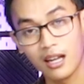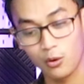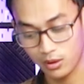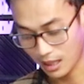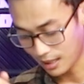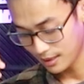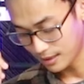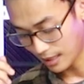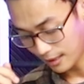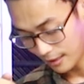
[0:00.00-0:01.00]
lalu tali
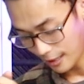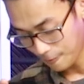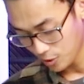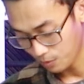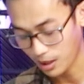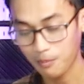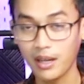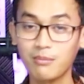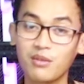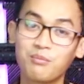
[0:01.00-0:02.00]
sandang, spare
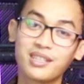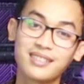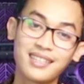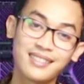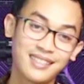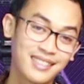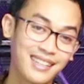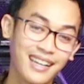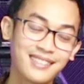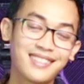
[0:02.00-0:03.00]
part, ini tes
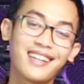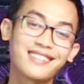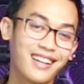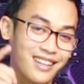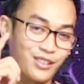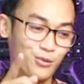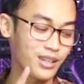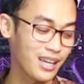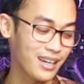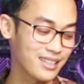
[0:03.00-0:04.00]
STKS dan kartu
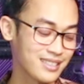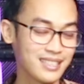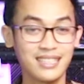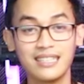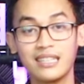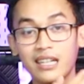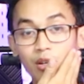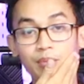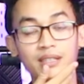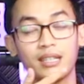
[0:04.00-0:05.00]
garansi. Jadi
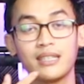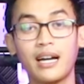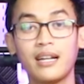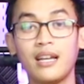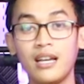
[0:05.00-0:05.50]
kalau biasanya kan